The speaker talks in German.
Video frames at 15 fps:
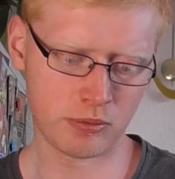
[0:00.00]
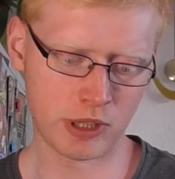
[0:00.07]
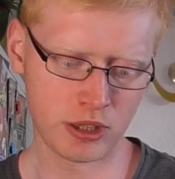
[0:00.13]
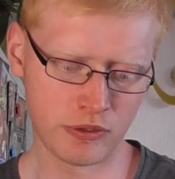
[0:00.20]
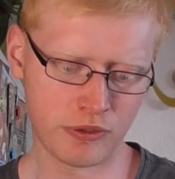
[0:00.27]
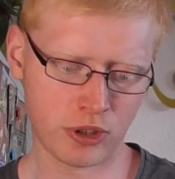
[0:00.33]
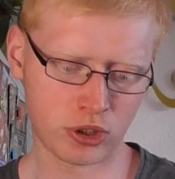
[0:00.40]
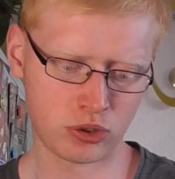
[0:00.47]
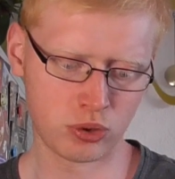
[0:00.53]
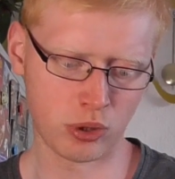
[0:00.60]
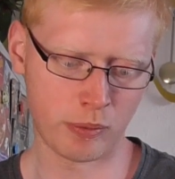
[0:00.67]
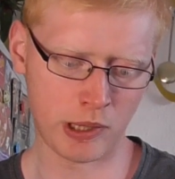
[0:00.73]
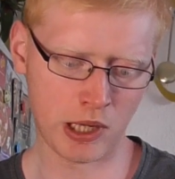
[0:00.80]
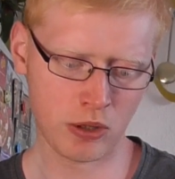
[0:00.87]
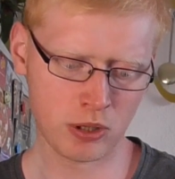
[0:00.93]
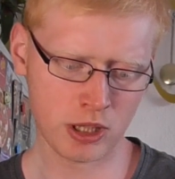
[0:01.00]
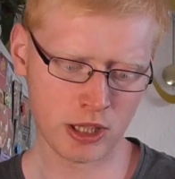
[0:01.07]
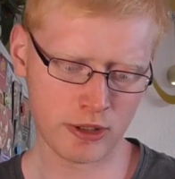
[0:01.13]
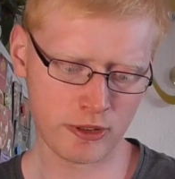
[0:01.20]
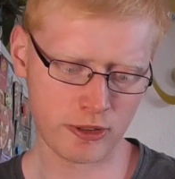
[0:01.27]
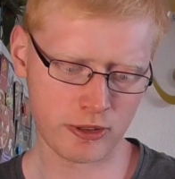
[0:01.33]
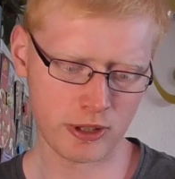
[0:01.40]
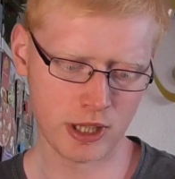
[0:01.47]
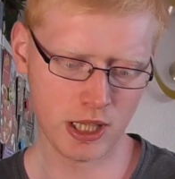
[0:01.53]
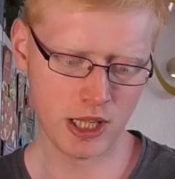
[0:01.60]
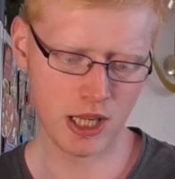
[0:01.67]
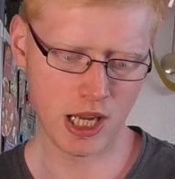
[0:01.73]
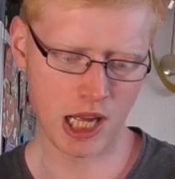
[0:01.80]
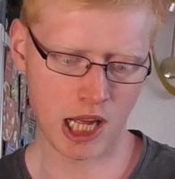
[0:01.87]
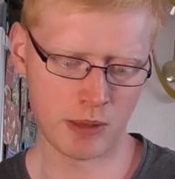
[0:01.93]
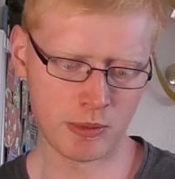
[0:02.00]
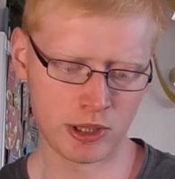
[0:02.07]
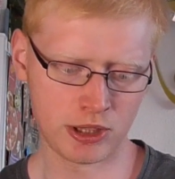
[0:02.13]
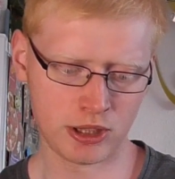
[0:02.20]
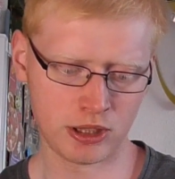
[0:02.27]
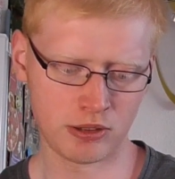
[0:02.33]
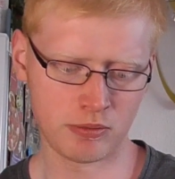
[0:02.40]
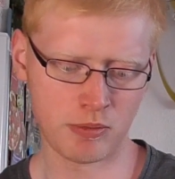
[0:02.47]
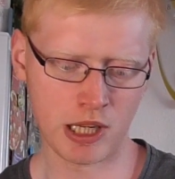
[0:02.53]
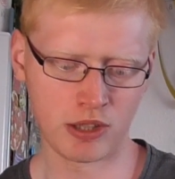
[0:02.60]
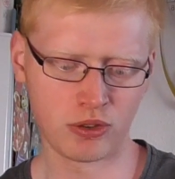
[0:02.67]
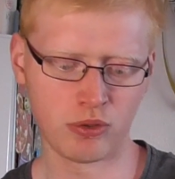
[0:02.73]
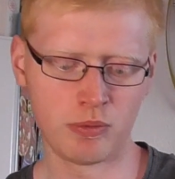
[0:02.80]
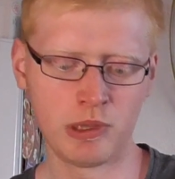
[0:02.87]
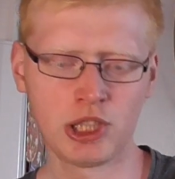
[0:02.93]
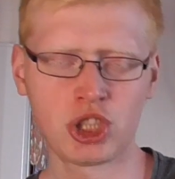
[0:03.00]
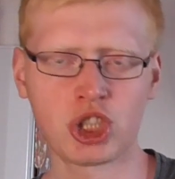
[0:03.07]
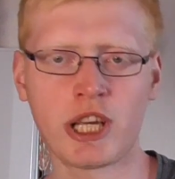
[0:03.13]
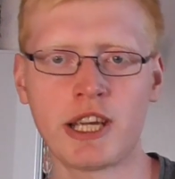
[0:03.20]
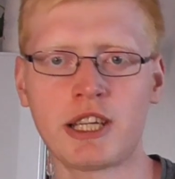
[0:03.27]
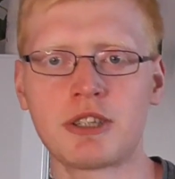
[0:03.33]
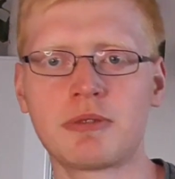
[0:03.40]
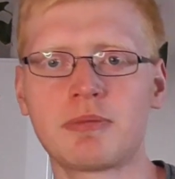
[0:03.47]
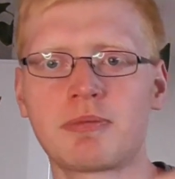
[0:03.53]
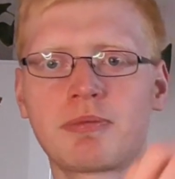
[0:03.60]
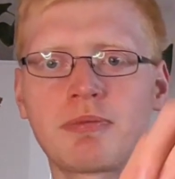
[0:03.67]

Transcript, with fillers: Manufaktur Plaukatz. Einmal den Mango Milkshake,